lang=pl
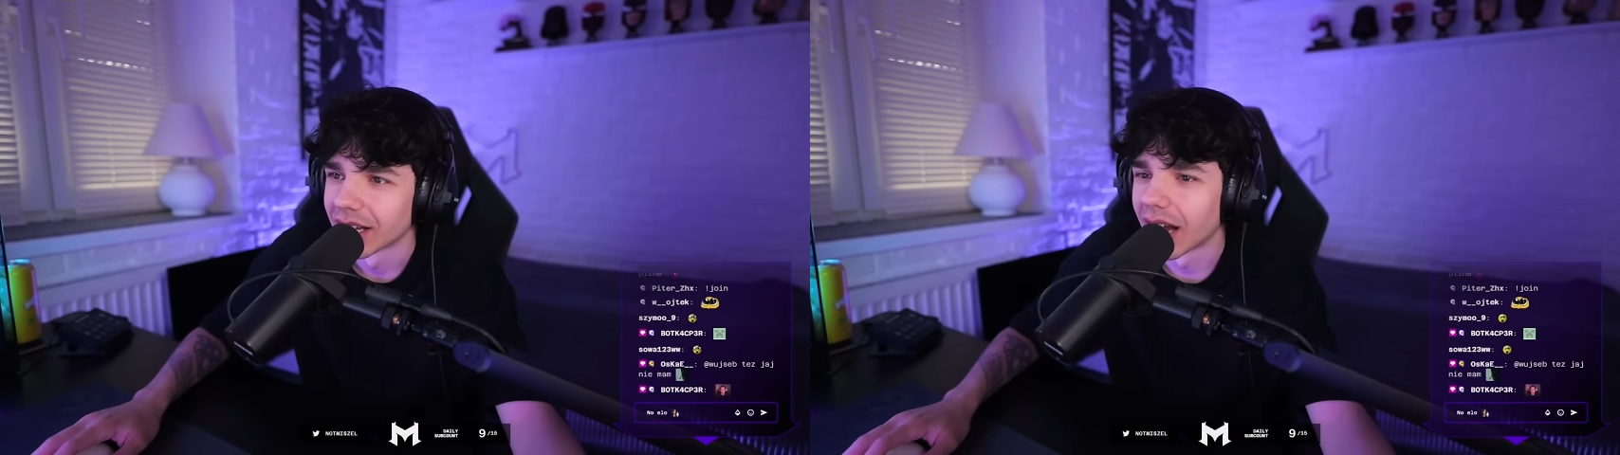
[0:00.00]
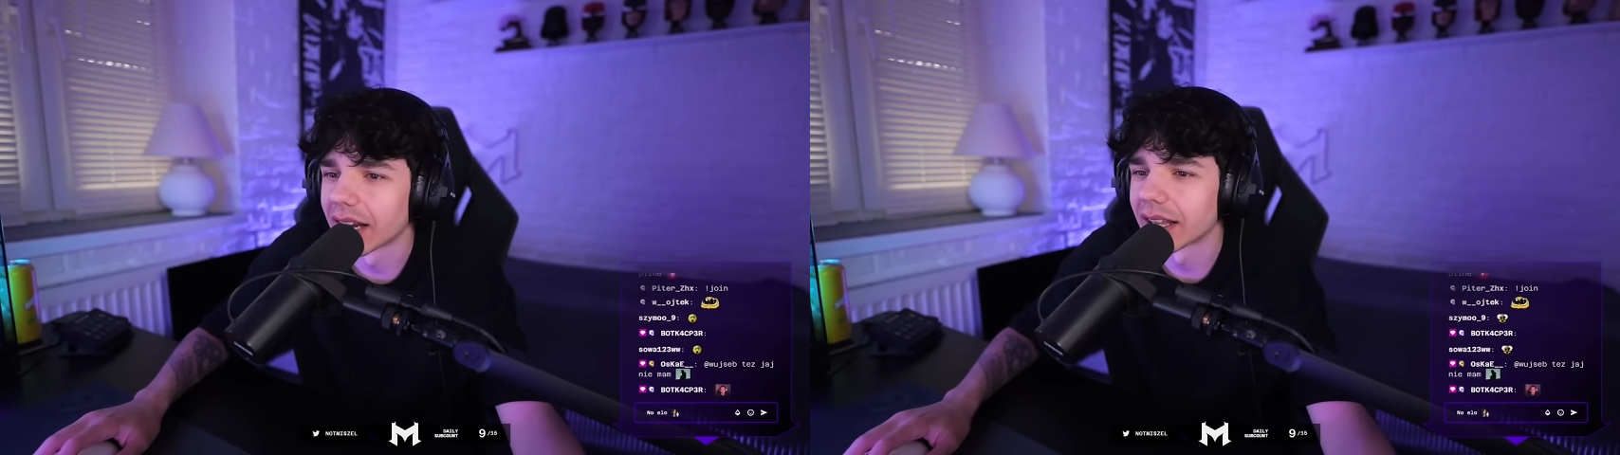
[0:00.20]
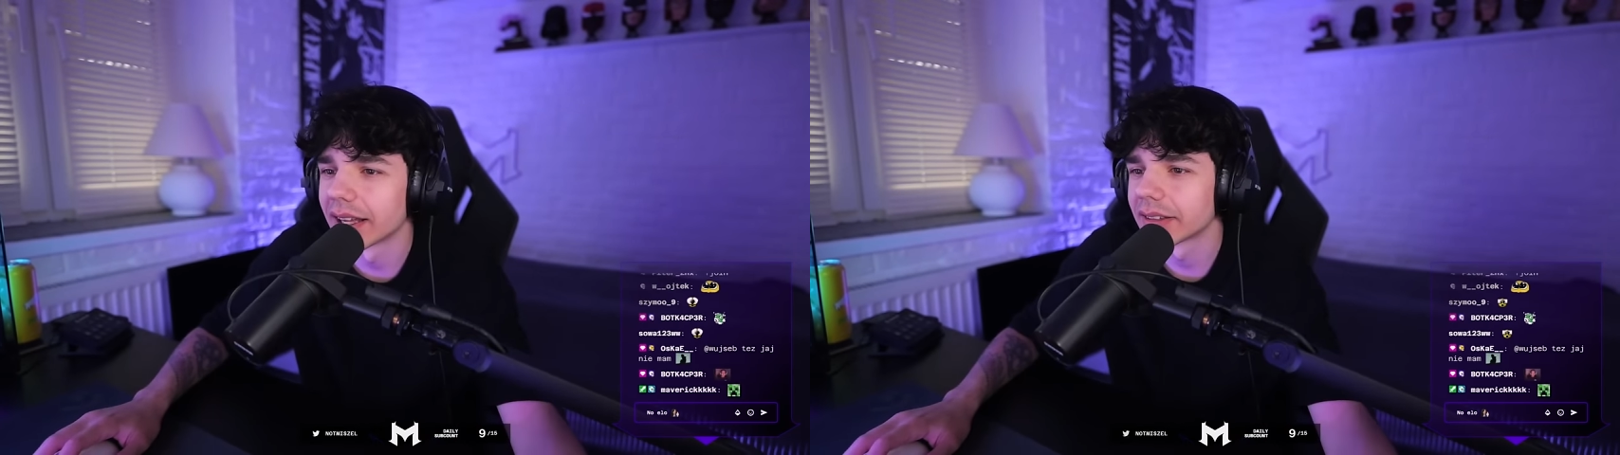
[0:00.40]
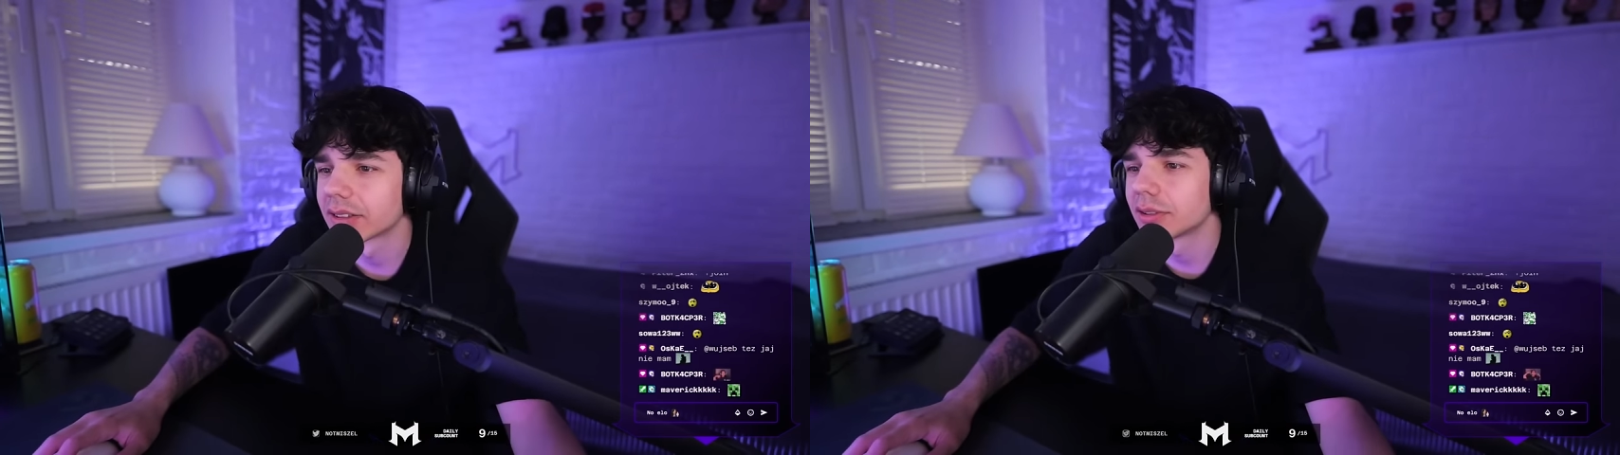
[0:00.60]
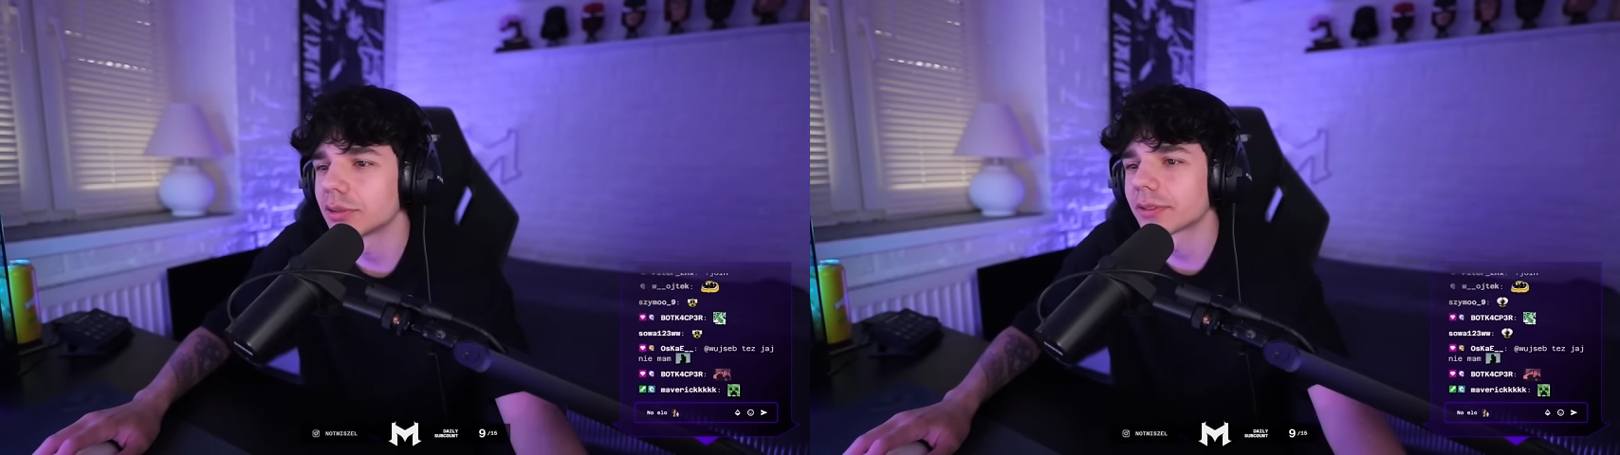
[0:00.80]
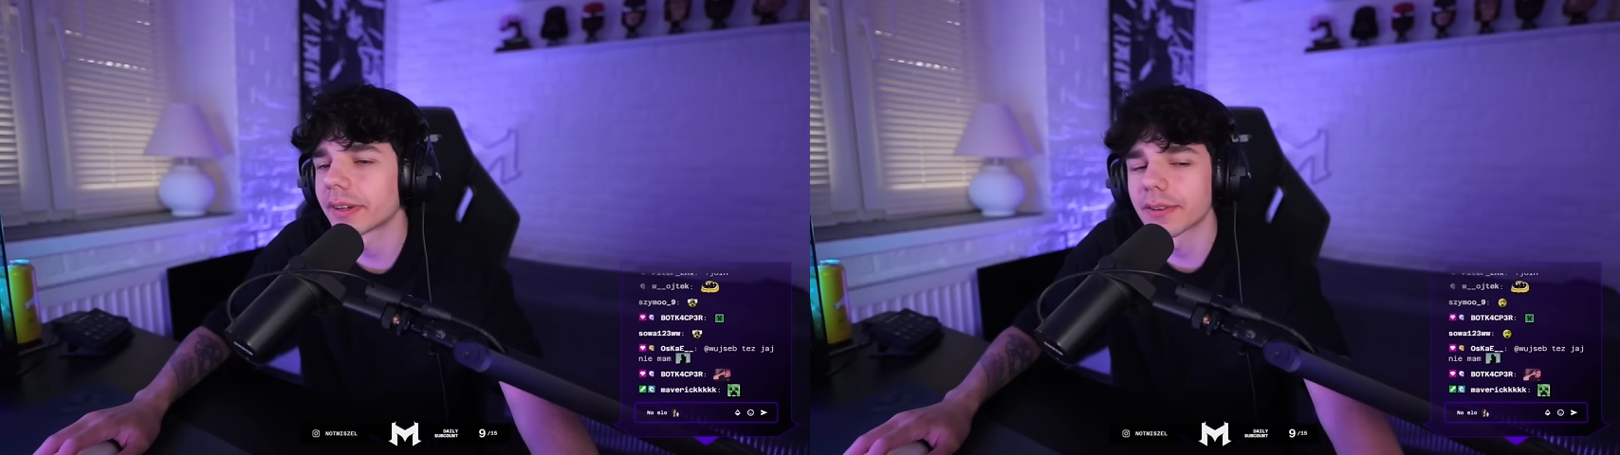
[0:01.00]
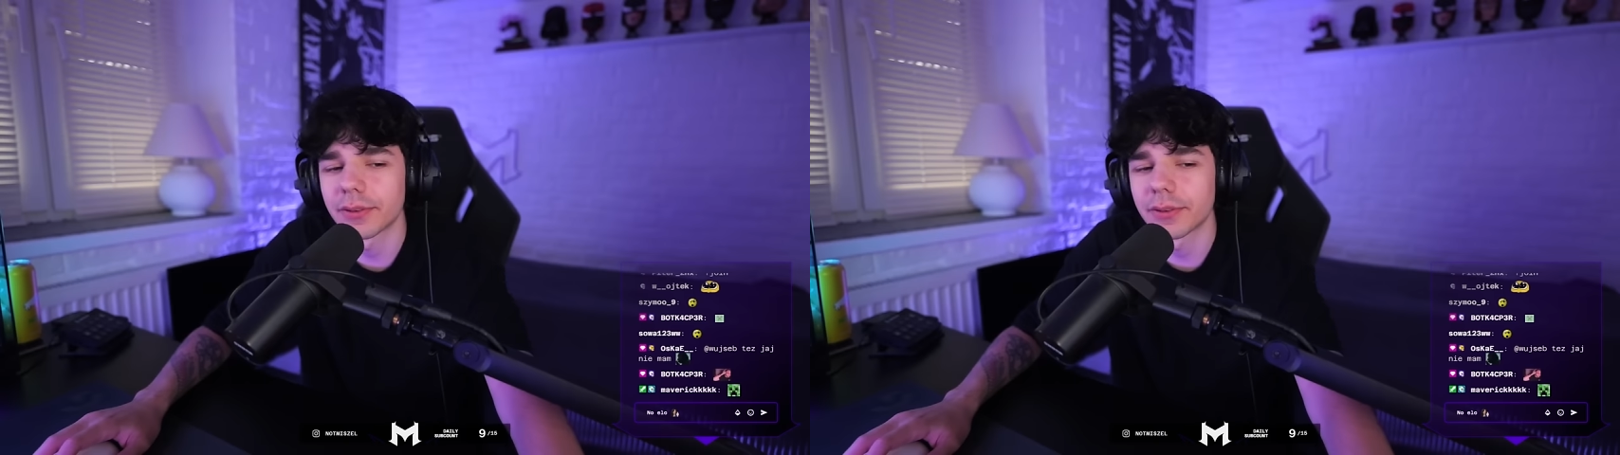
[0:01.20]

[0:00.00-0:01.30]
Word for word: Ale ja